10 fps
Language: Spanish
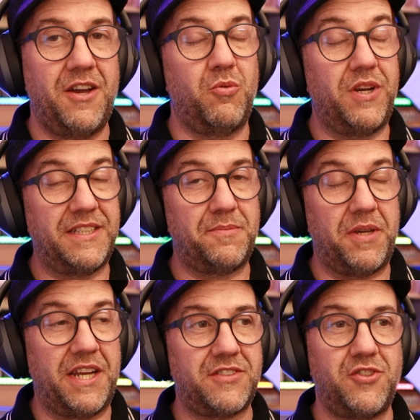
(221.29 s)
una
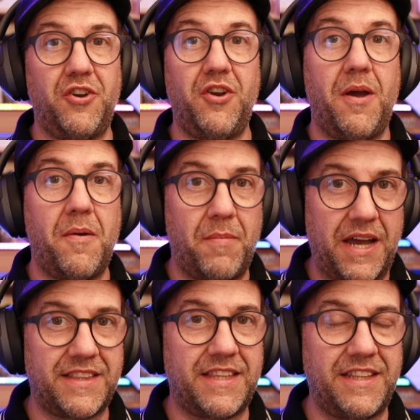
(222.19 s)
inspiración
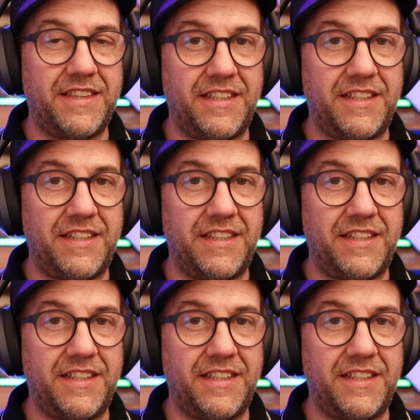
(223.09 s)
bastante